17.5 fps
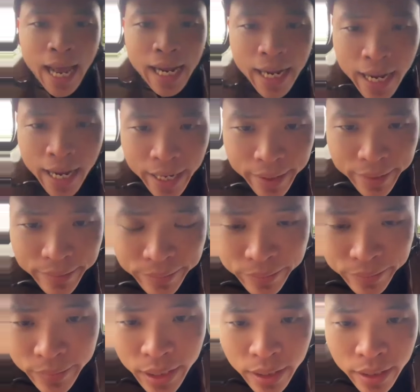này ấy
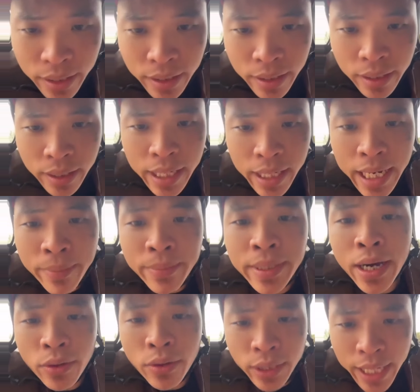
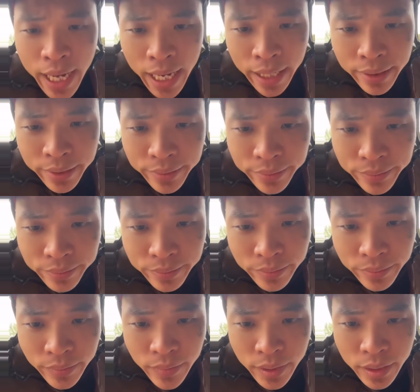Kiếm nhiều tiền
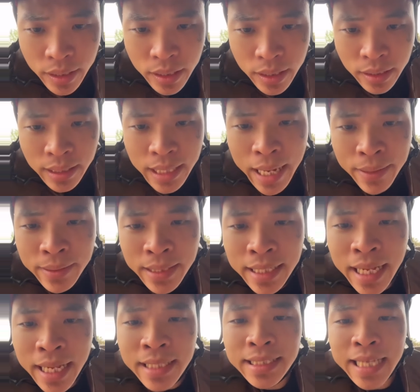Tạo
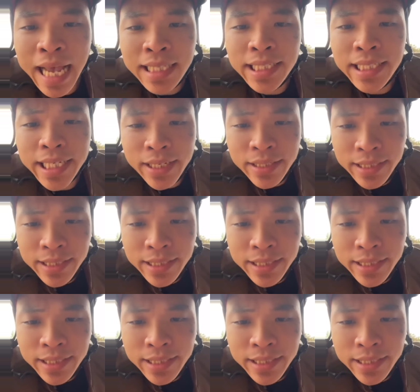ra, ra giá trị